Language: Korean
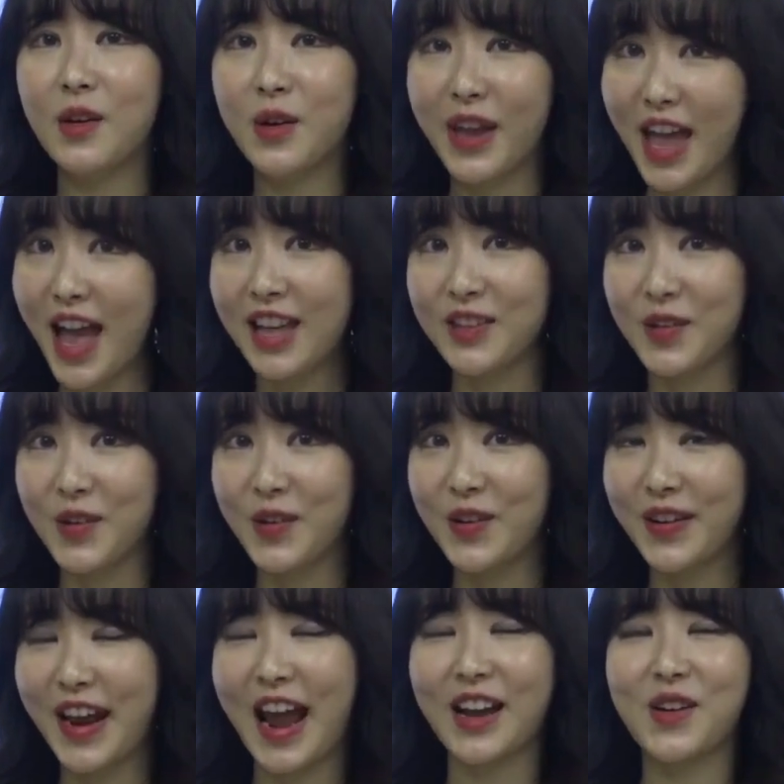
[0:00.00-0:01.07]
c e 아노
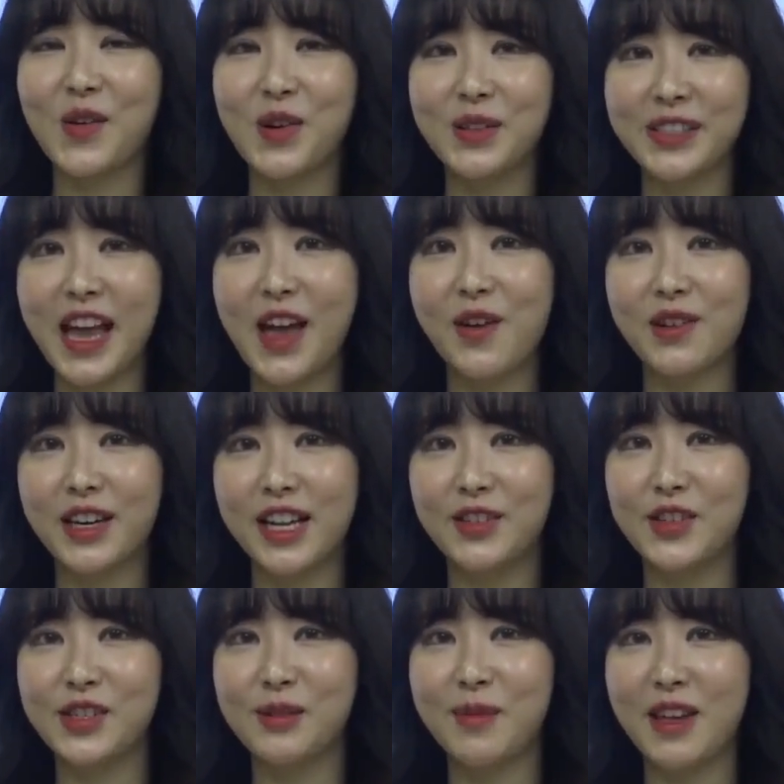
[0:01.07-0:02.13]
라고 사용을
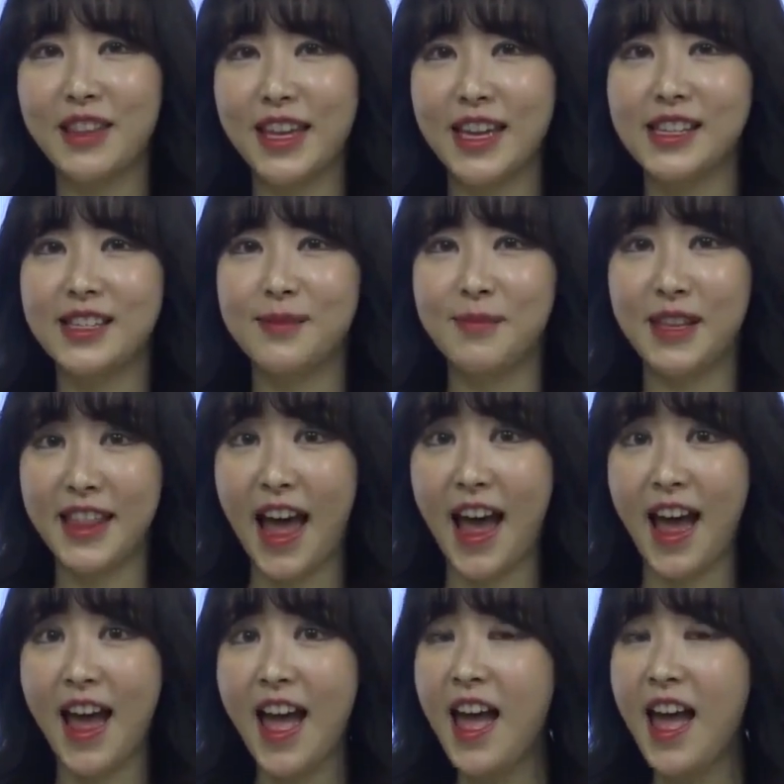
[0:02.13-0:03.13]
해주시면 되겠습니다.